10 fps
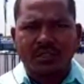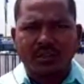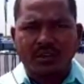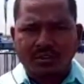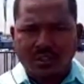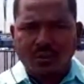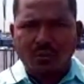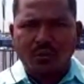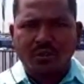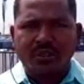ఈ యొక్క బస్సు యాత్ర
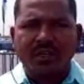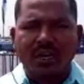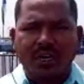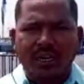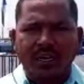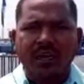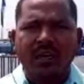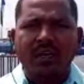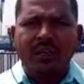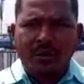చేరుకుంటుంది
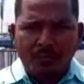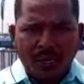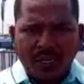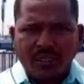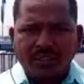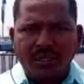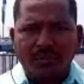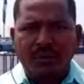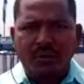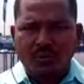అక్కడ
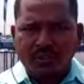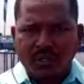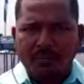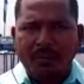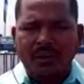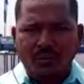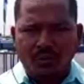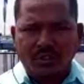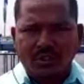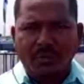బహిరంగ సభలో
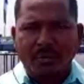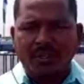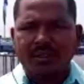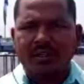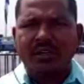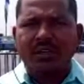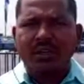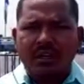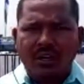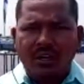కొద్దిసేపు
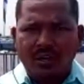కొద్దిసేపటి